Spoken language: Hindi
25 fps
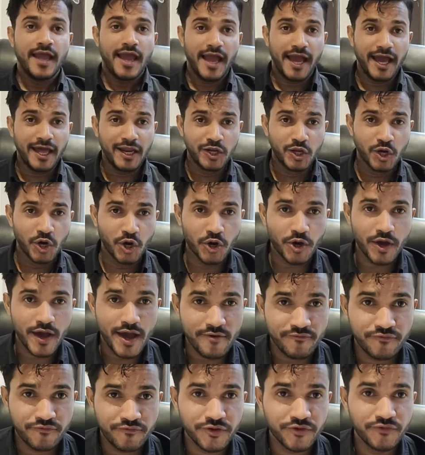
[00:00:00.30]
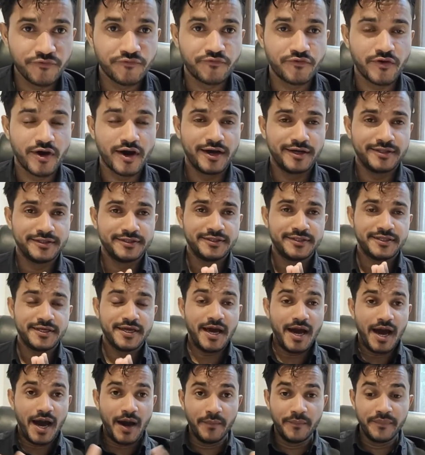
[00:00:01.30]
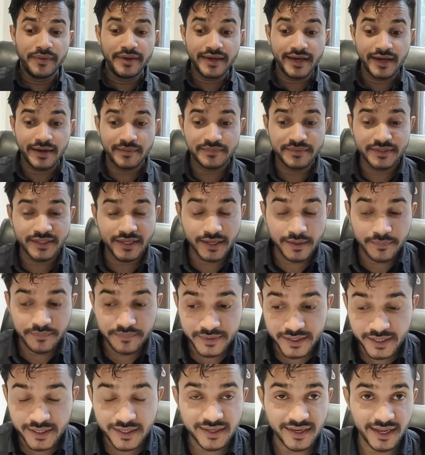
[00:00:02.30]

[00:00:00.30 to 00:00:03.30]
हेलो एवरीवन अभी हमने अपने